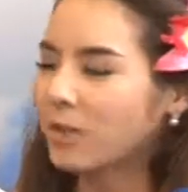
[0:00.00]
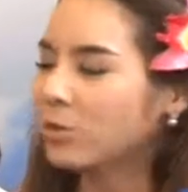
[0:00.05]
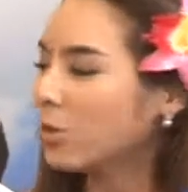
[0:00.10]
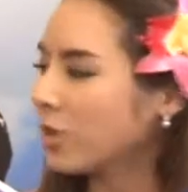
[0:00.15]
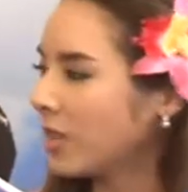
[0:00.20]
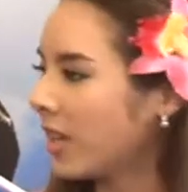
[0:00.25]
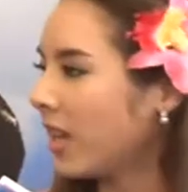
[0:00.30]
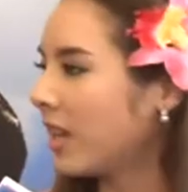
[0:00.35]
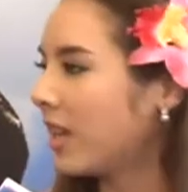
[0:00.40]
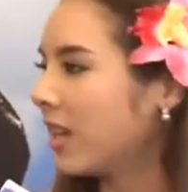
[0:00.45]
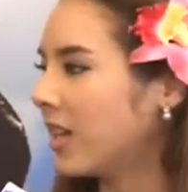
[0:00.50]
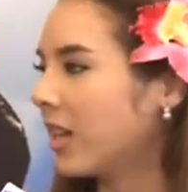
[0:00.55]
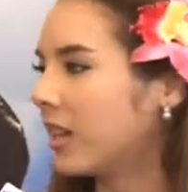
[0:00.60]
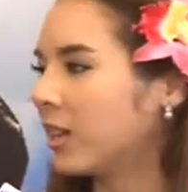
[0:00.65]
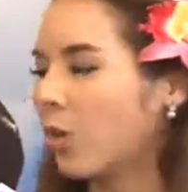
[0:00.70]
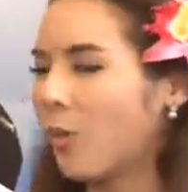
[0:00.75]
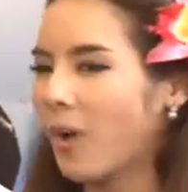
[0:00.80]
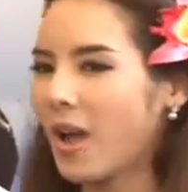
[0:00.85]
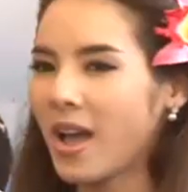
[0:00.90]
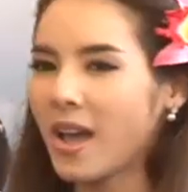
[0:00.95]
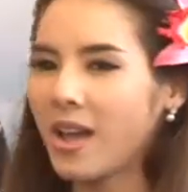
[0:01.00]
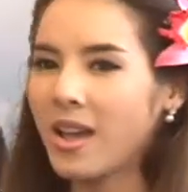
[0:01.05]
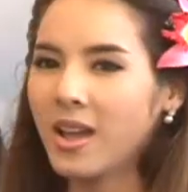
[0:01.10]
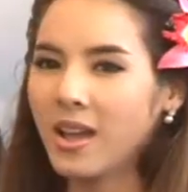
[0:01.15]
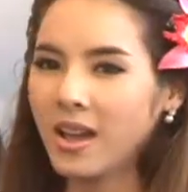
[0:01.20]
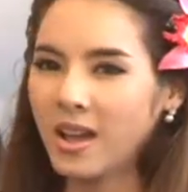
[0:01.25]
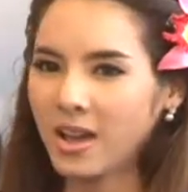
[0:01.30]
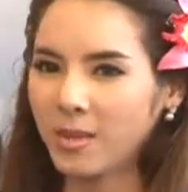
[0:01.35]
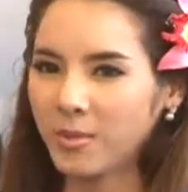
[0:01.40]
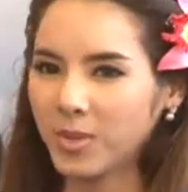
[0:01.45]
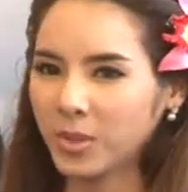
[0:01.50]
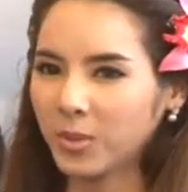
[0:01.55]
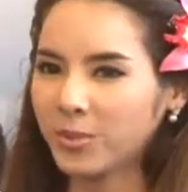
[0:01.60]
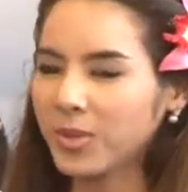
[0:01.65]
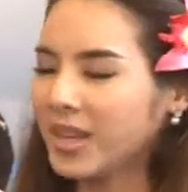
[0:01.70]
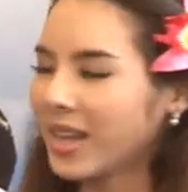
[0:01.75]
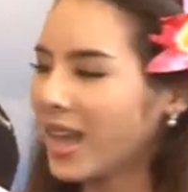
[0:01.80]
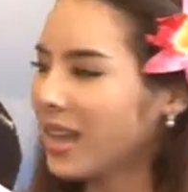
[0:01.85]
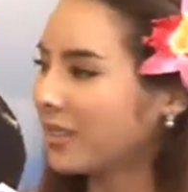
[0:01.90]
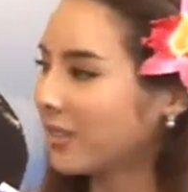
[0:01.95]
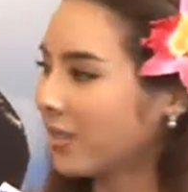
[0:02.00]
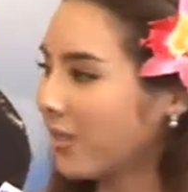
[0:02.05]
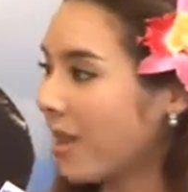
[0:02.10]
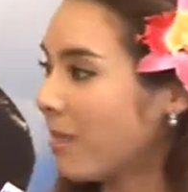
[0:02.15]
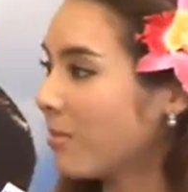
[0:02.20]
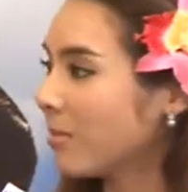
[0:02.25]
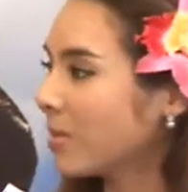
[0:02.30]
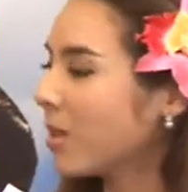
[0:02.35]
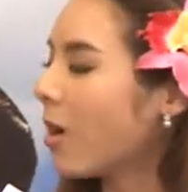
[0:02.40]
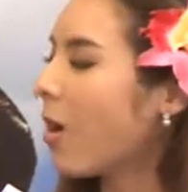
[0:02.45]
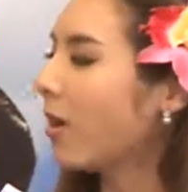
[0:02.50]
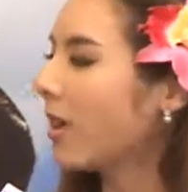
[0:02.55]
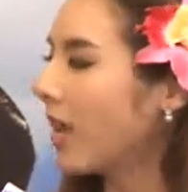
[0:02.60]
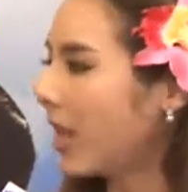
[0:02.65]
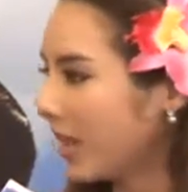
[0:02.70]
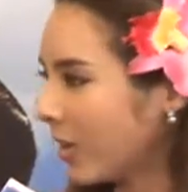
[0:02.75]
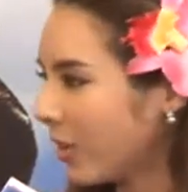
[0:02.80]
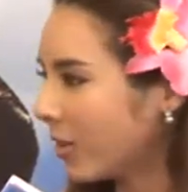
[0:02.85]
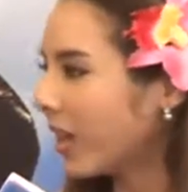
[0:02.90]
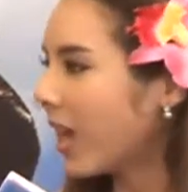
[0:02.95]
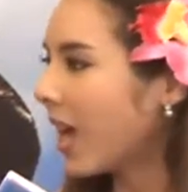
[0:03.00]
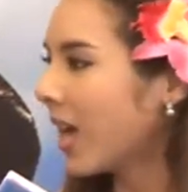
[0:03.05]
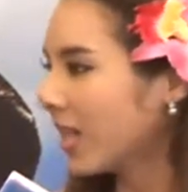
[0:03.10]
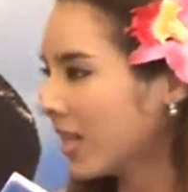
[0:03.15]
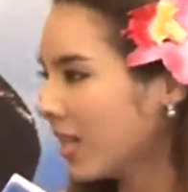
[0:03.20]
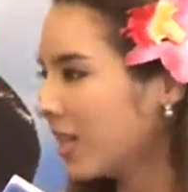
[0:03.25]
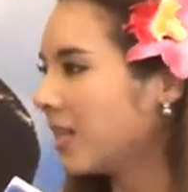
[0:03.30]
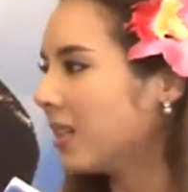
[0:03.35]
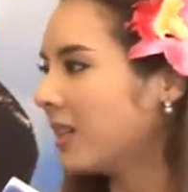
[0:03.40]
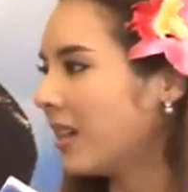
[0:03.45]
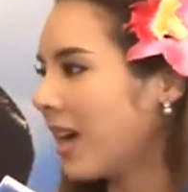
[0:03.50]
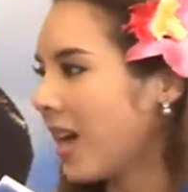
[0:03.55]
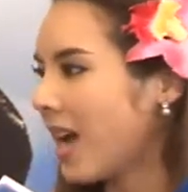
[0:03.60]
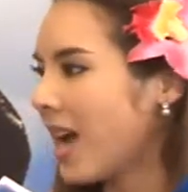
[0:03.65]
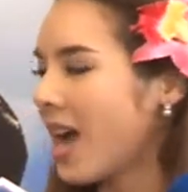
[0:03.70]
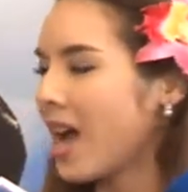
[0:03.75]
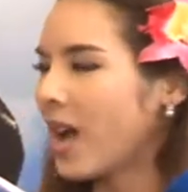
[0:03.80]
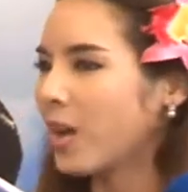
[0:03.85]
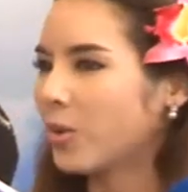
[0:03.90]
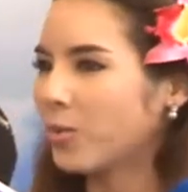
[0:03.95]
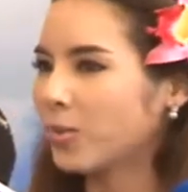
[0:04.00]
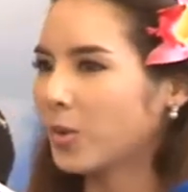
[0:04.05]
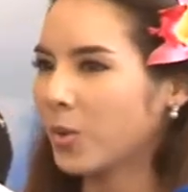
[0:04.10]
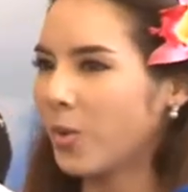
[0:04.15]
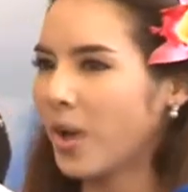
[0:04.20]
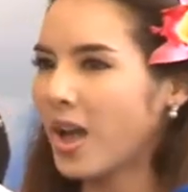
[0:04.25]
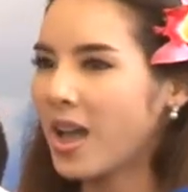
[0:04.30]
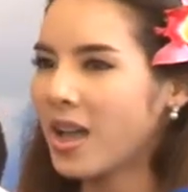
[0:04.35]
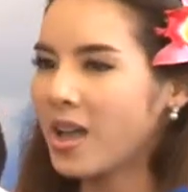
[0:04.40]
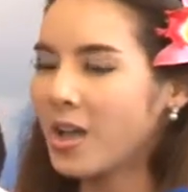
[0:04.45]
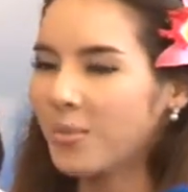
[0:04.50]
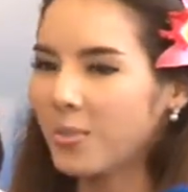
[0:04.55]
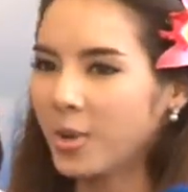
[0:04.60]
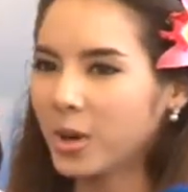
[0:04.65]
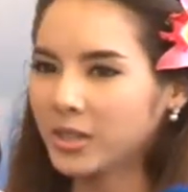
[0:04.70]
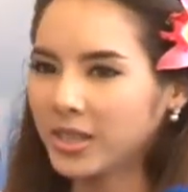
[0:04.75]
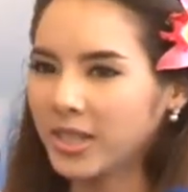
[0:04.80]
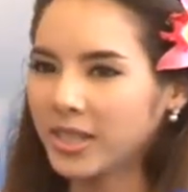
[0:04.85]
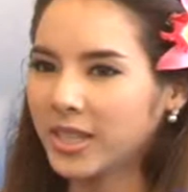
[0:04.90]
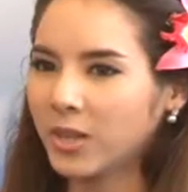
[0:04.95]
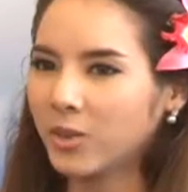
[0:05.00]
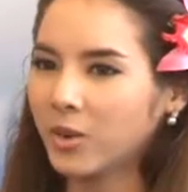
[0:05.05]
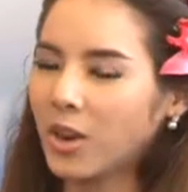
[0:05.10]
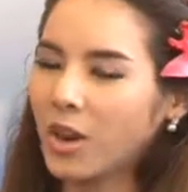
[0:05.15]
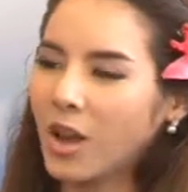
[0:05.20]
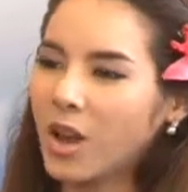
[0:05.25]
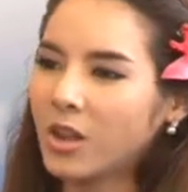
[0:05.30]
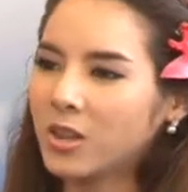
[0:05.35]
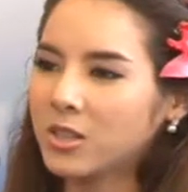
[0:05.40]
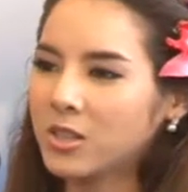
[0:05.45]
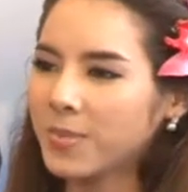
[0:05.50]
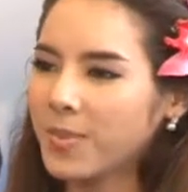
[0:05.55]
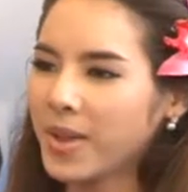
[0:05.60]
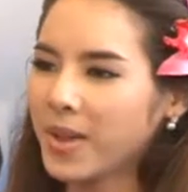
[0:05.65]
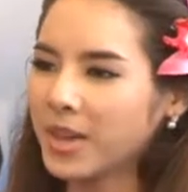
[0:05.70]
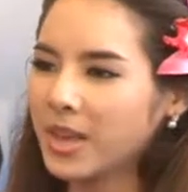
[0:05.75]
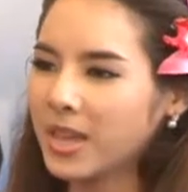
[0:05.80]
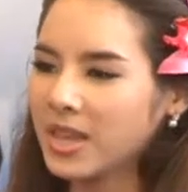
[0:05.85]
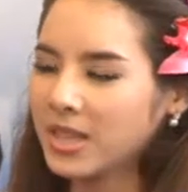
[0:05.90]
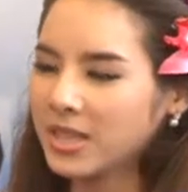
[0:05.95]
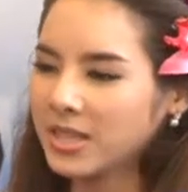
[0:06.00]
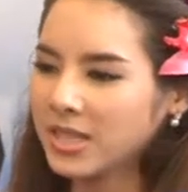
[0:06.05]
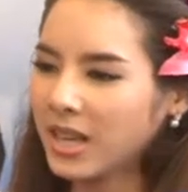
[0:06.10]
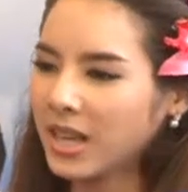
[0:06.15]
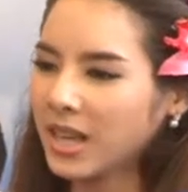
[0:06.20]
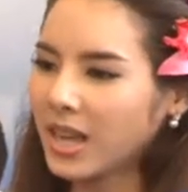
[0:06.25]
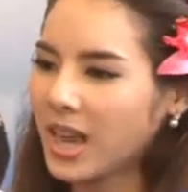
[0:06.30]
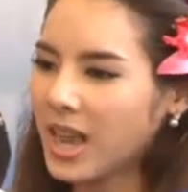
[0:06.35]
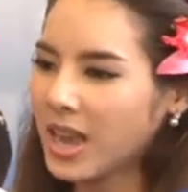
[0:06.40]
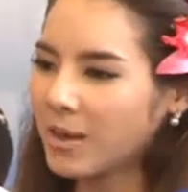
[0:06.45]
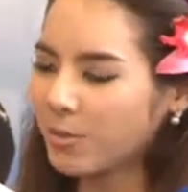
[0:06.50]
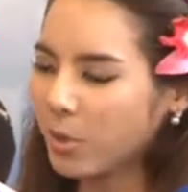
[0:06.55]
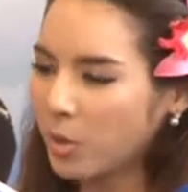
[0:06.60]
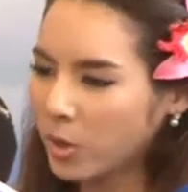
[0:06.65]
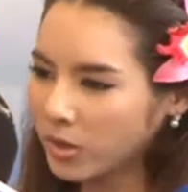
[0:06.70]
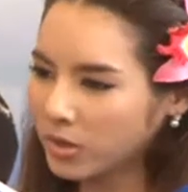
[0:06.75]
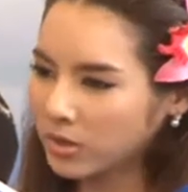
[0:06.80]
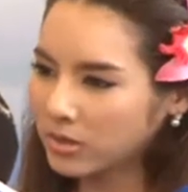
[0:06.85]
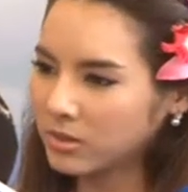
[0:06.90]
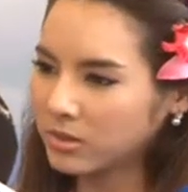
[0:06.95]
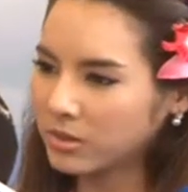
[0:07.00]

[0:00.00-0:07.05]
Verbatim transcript: จนเย็นเลยแต่ว่ามันต้องมีการเตรียมสอนอะไรค่อนข้างเยอะค่ะรวมถึงว่าปกติคิวละครเขาจะเป็นจันทร์อังคารพุธ